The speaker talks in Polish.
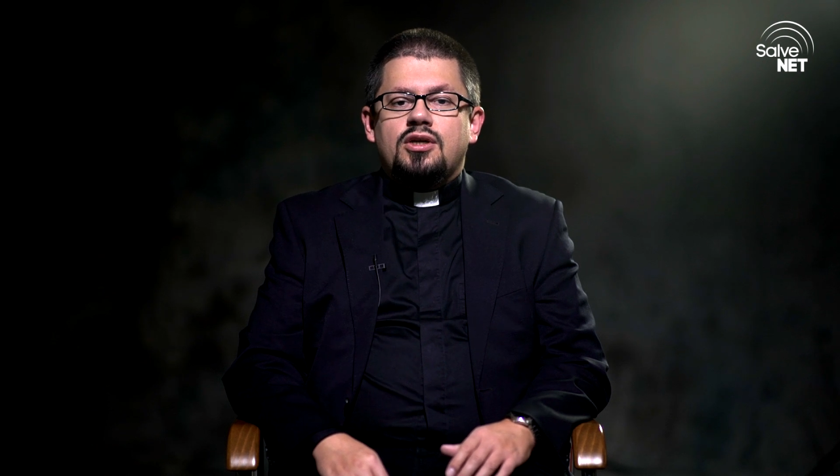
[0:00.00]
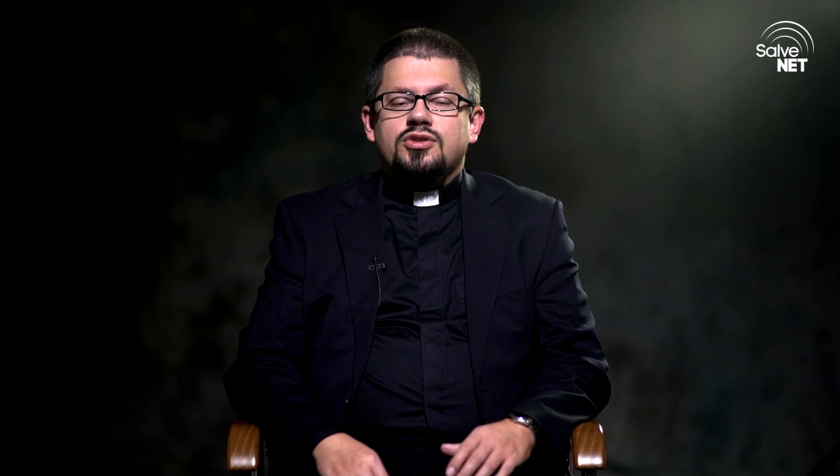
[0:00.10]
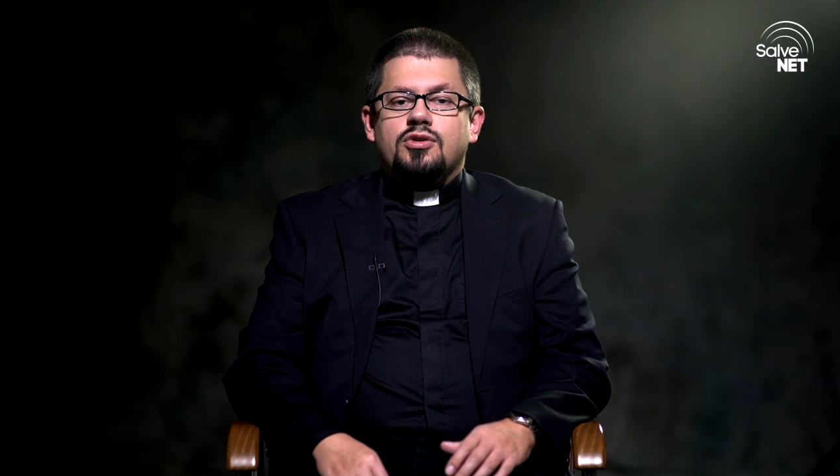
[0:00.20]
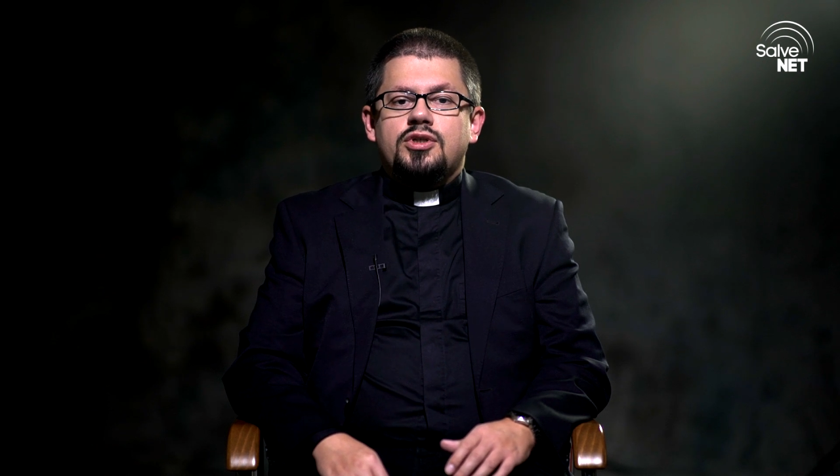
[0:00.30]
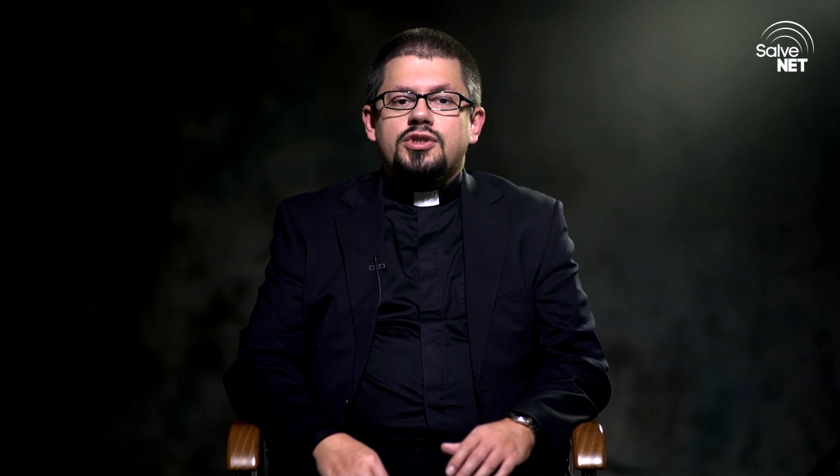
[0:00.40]

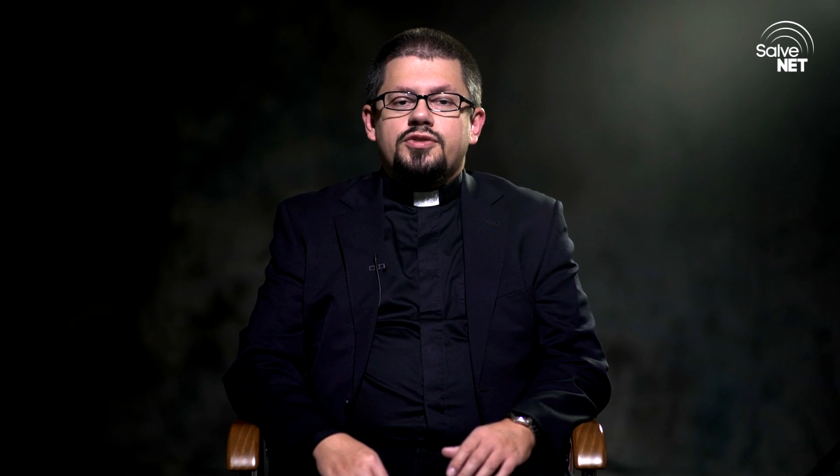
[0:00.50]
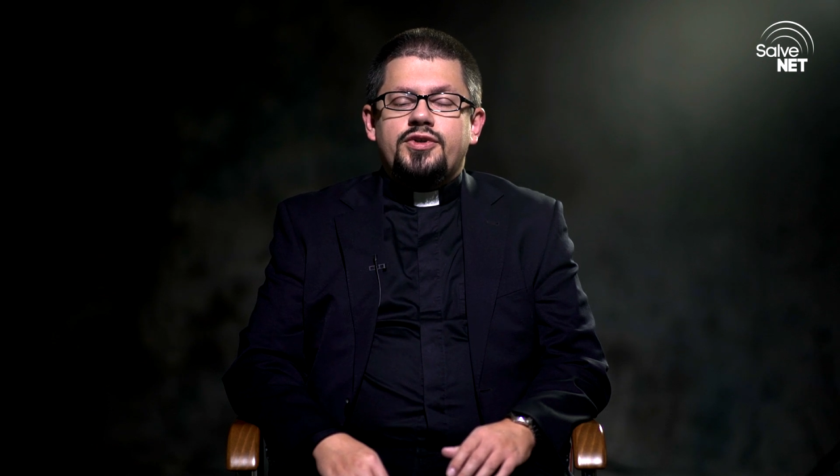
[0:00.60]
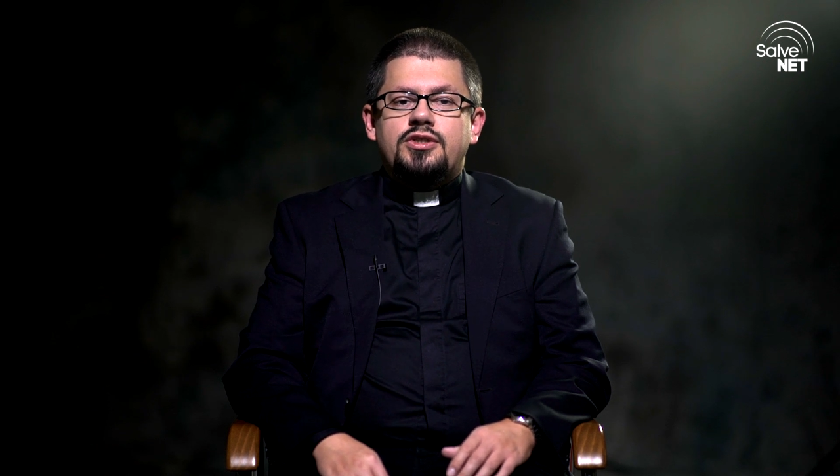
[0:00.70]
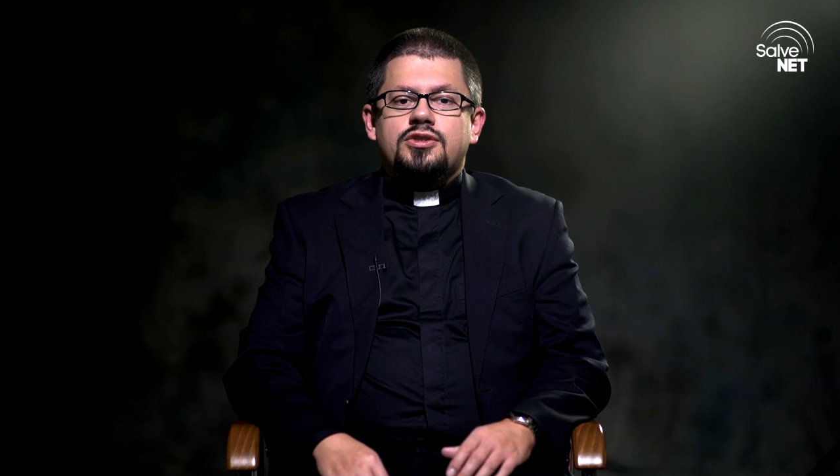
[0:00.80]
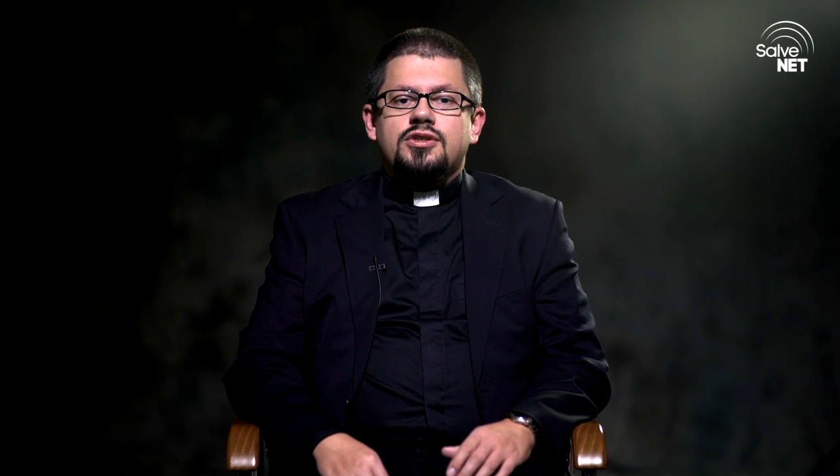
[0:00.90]
Z kolei
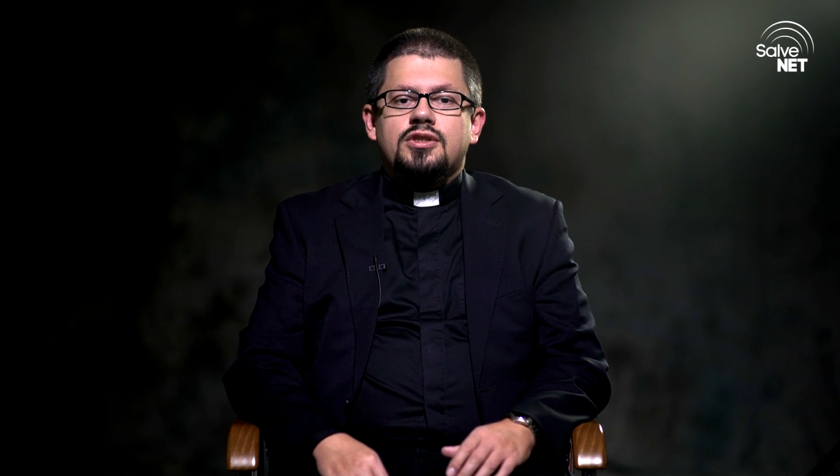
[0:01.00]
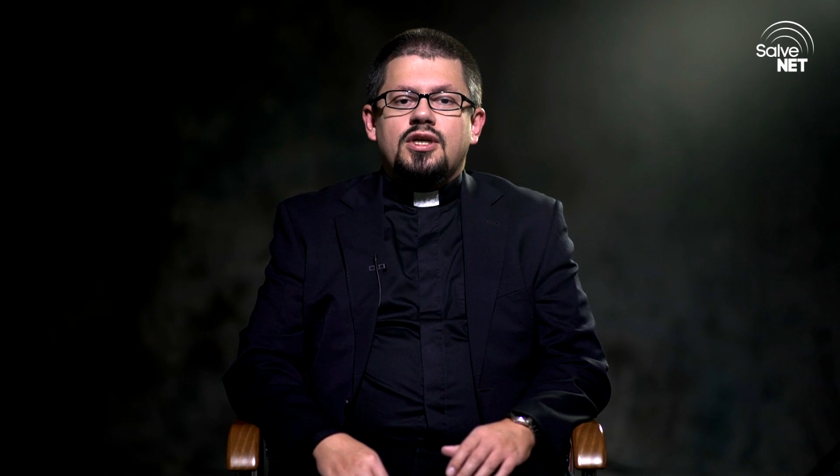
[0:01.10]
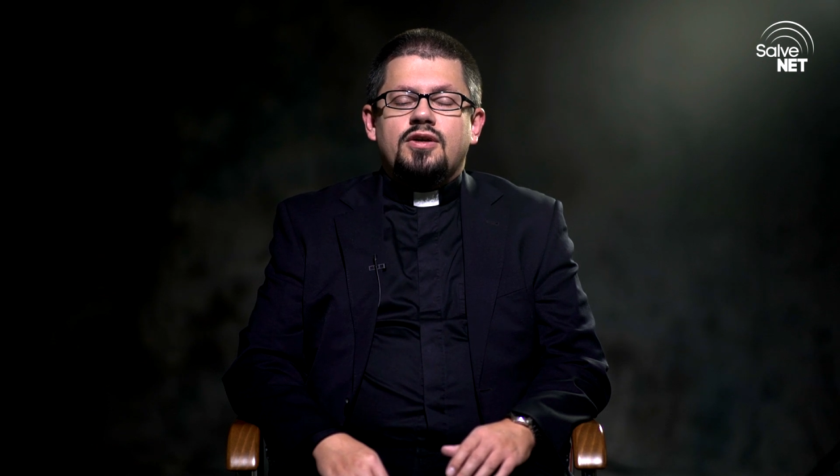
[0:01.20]
święci